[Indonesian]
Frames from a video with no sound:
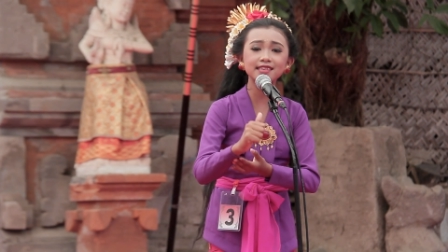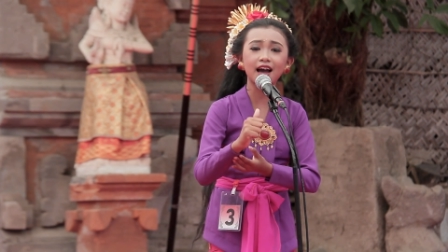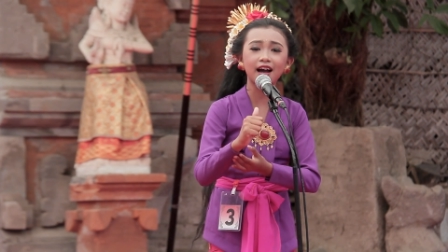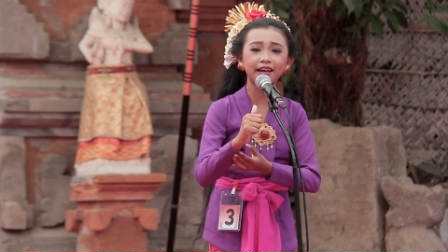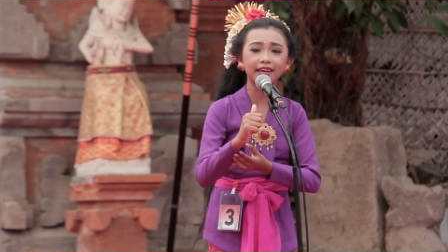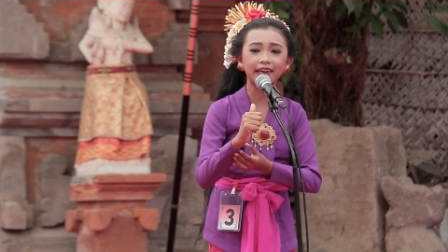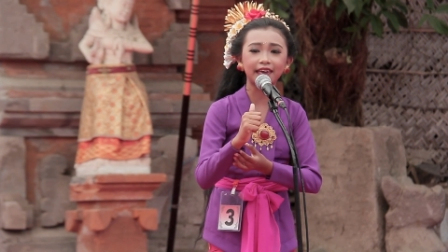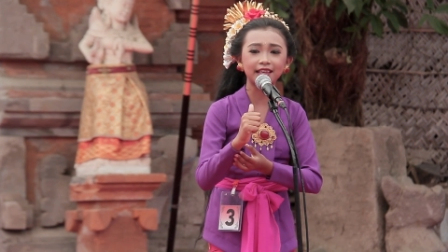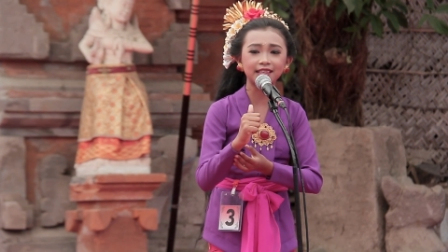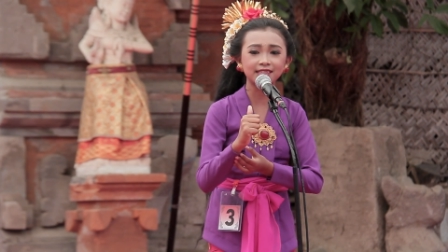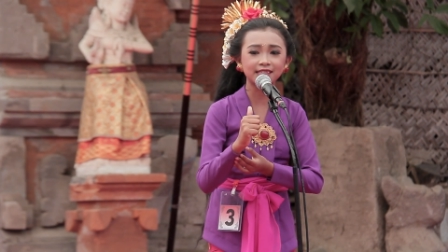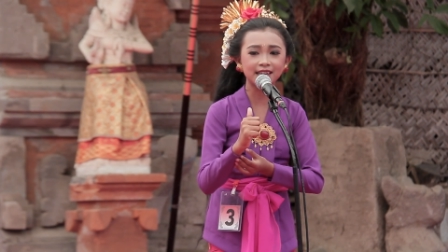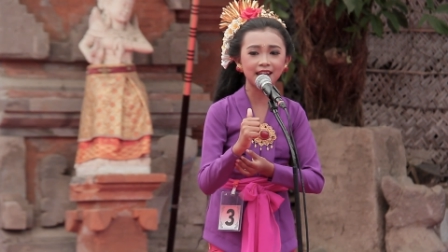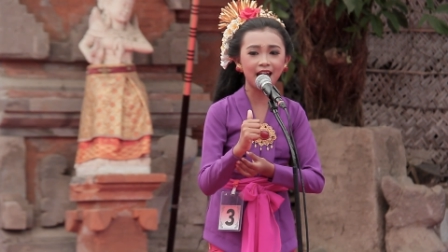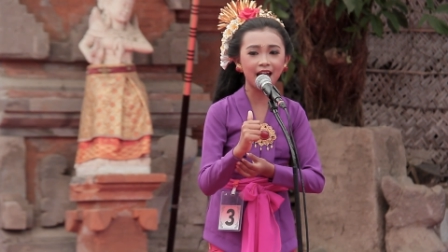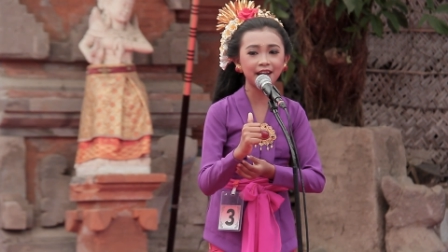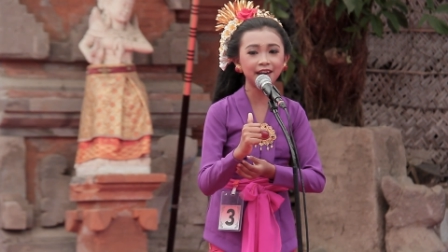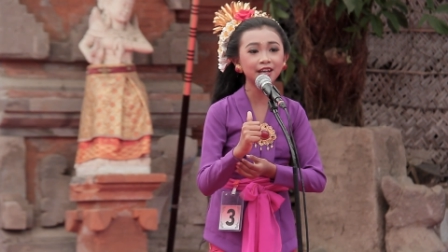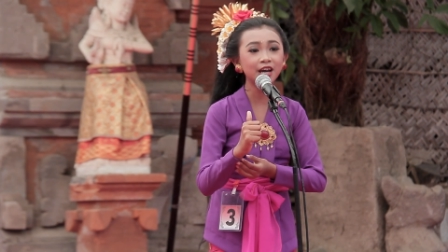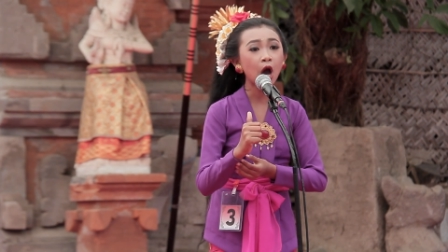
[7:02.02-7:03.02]
saking
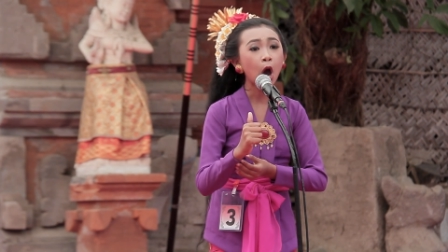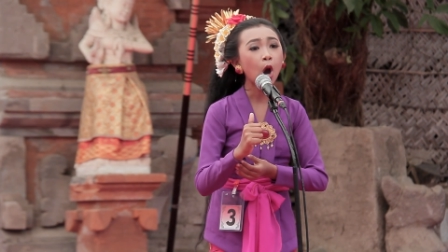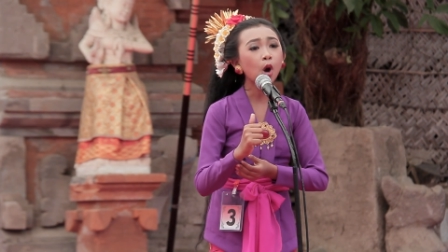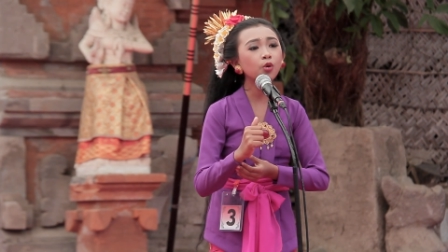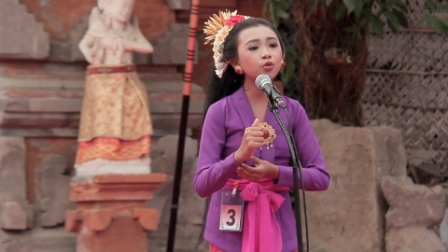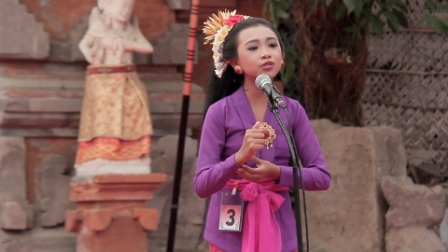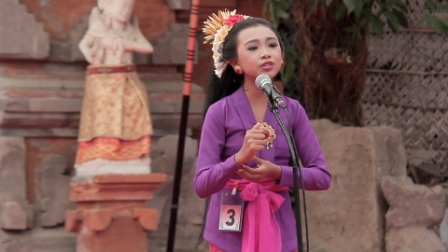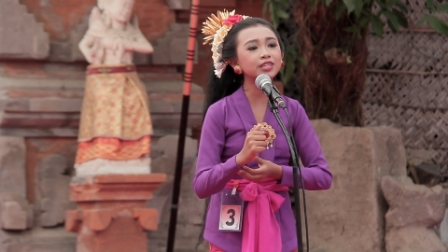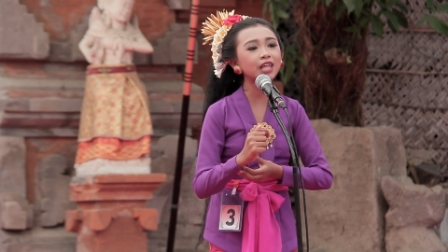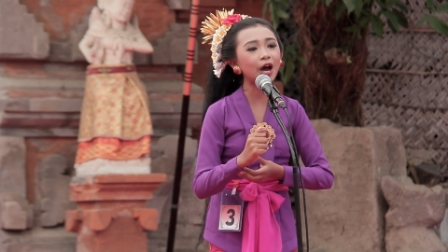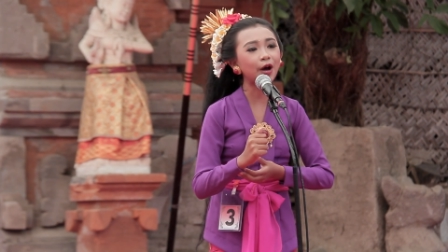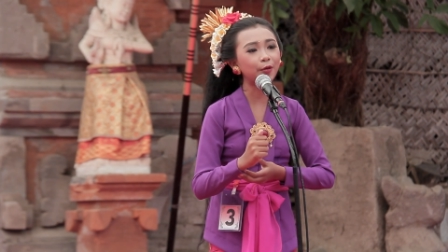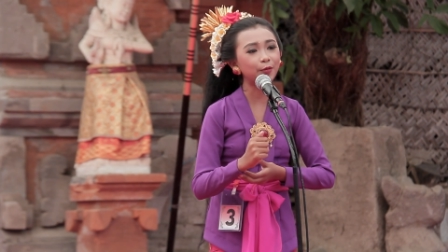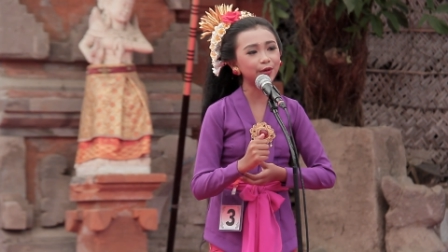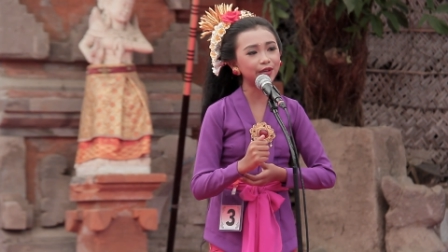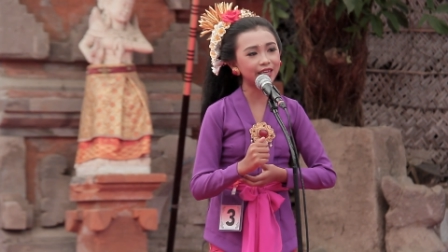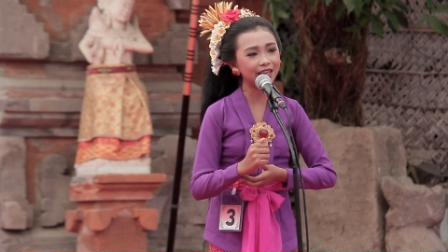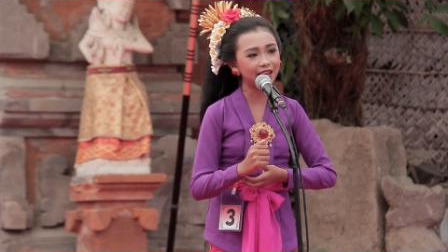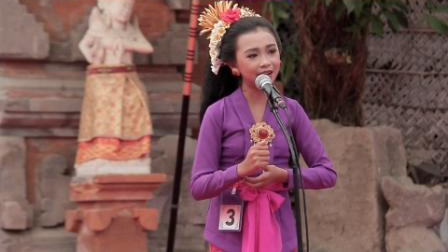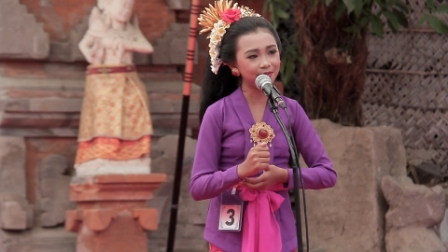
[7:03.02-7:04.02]
jenan utau
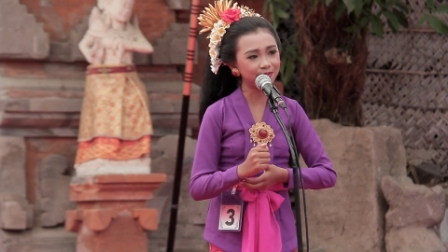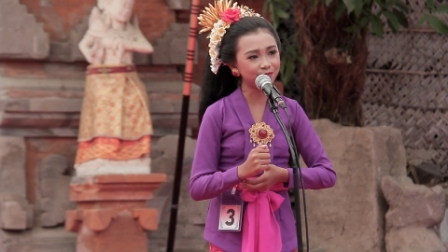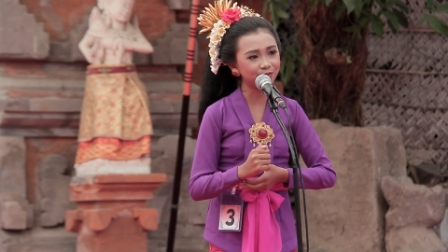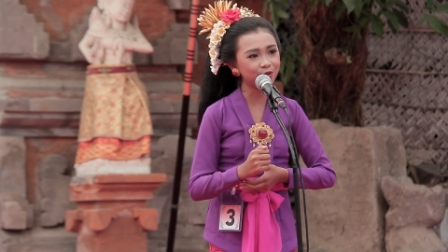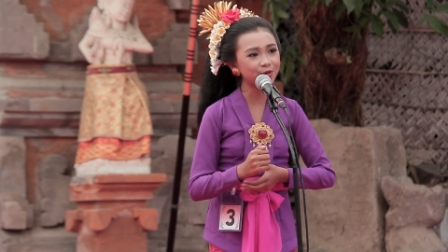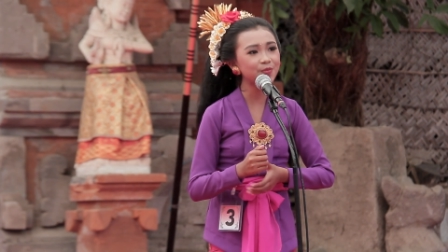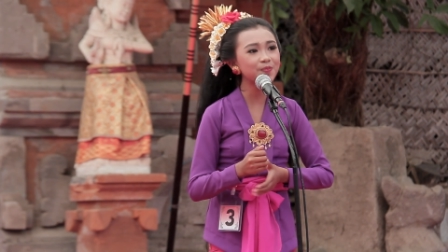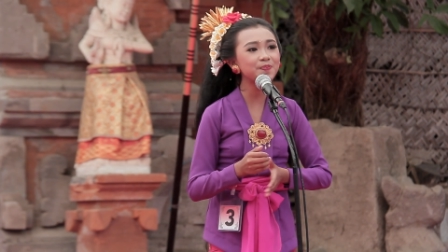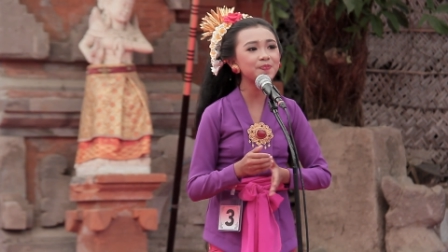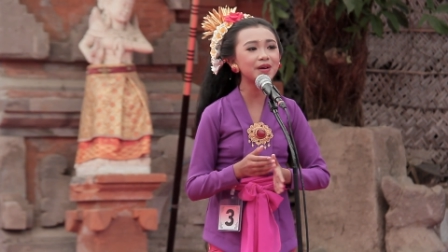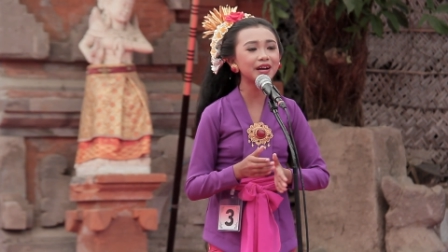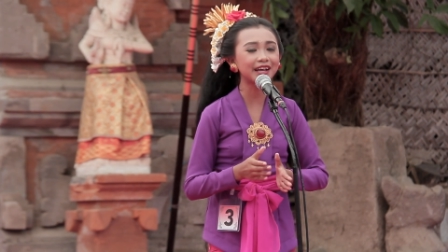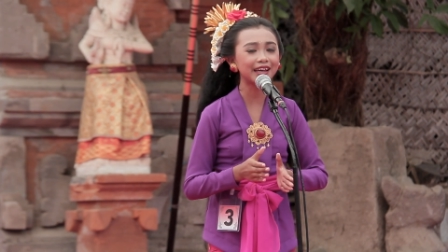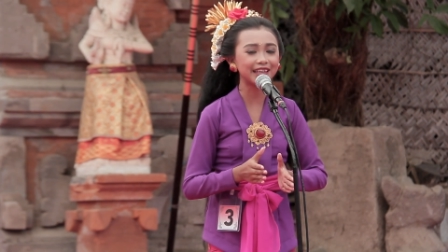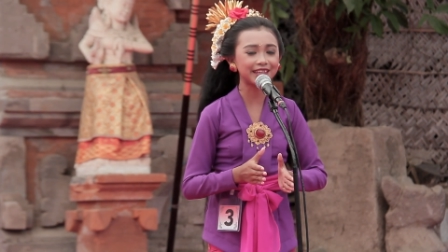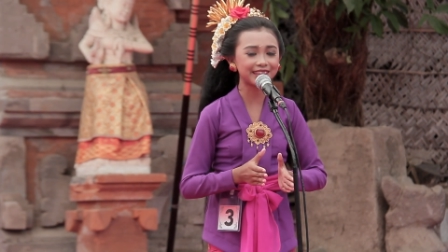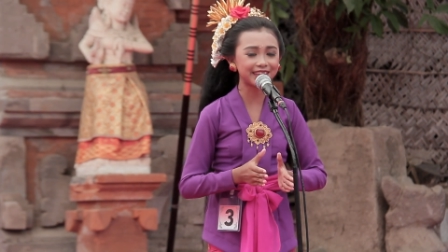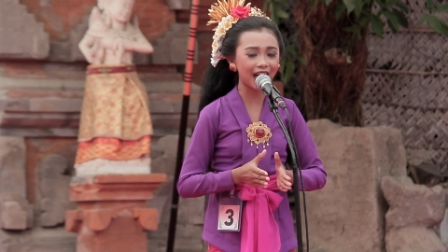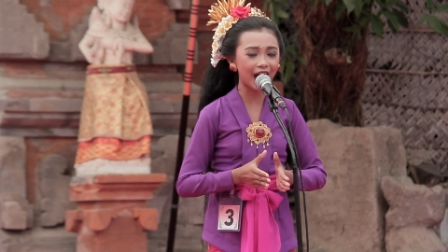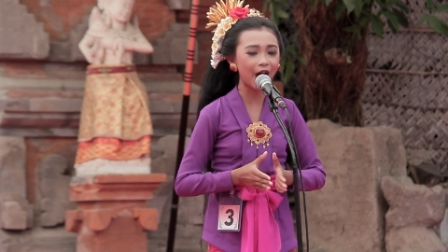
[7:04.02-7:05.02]
ilmu
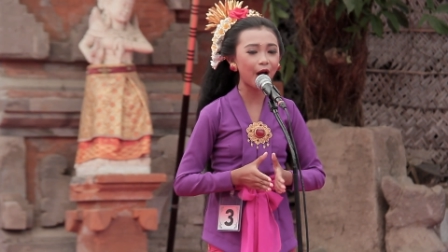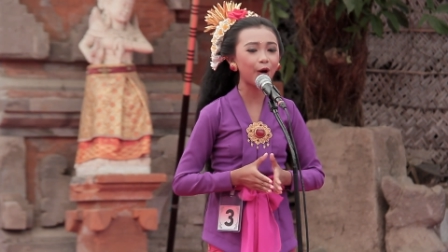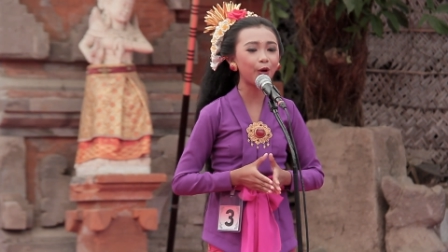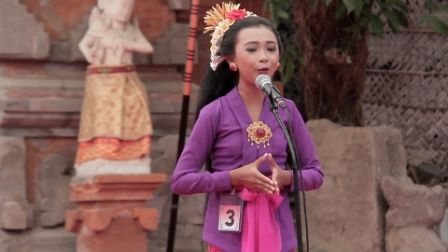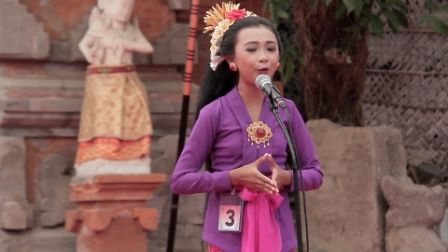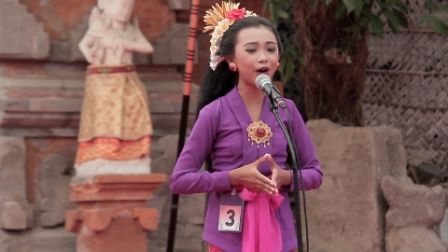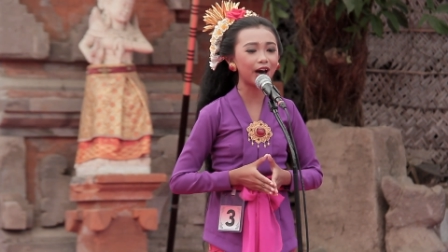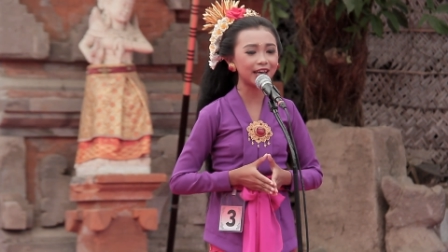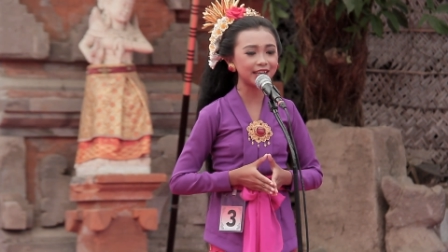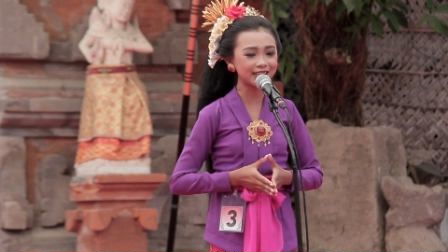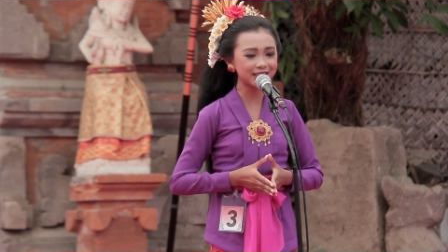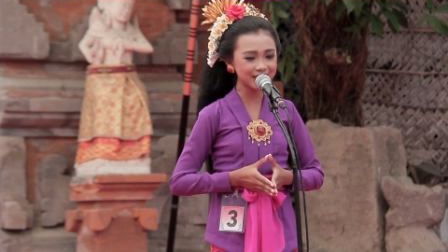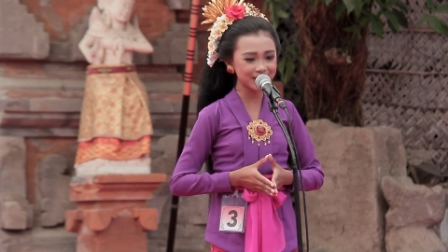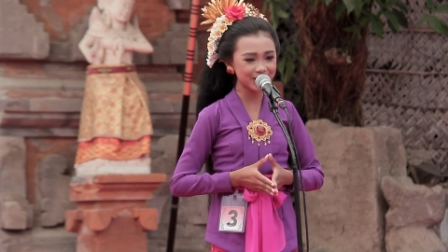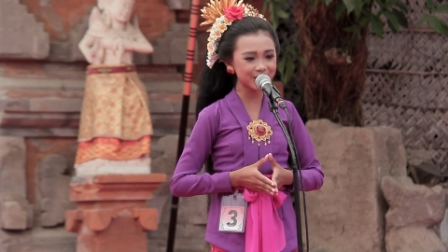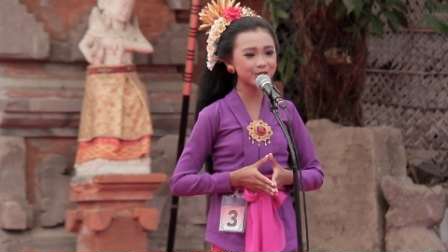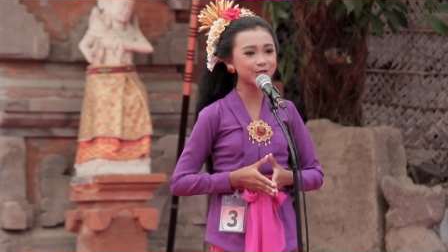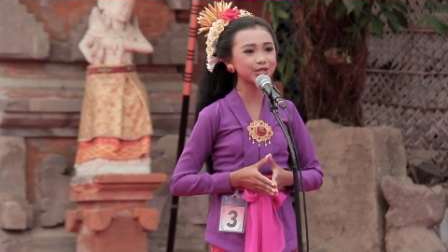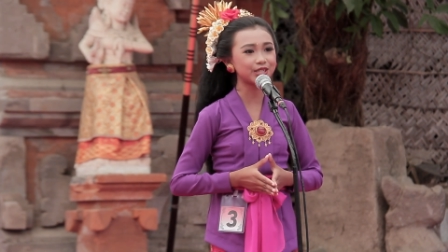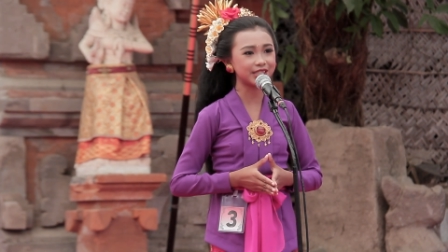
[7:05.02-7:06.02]
pengetahuan
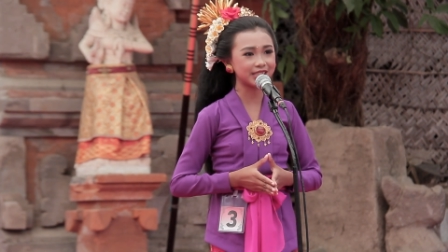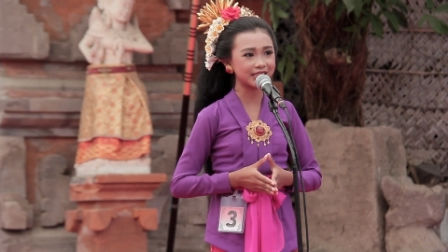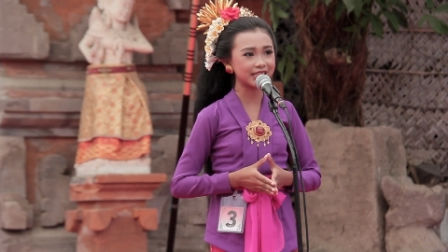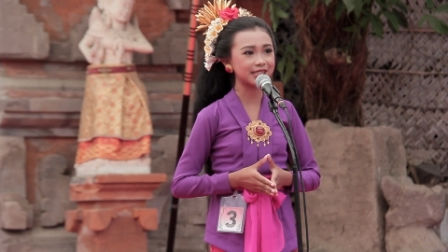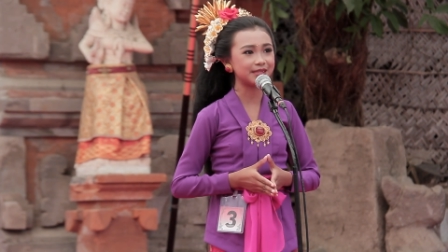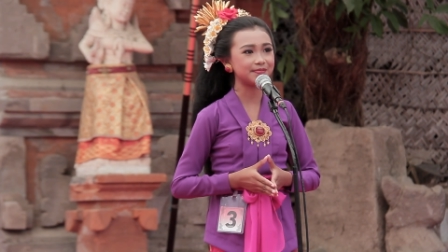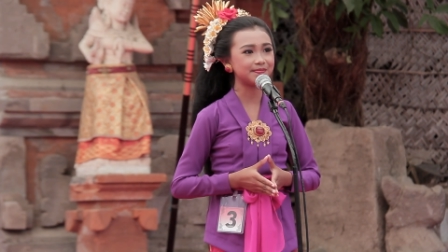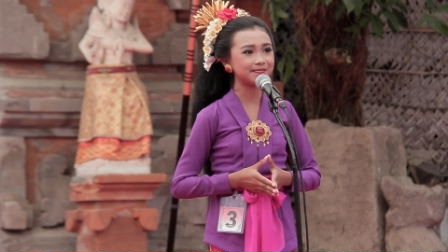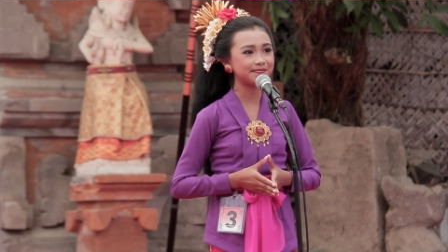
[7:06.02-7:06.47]
suci.